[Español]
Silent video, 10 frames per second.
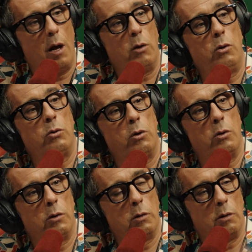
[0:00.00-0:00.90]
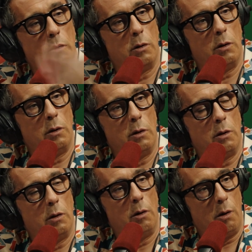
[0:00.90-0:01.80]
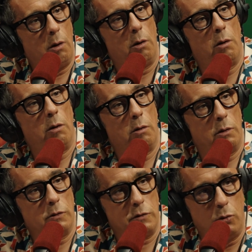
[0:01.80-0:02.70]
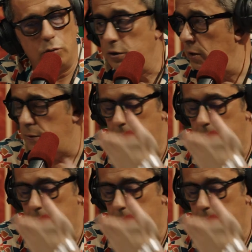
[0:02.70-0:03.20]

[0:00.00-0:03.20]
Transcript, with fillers: Ah, coño. Estoy ahí. Ah, salud. Salud. ¿Ves?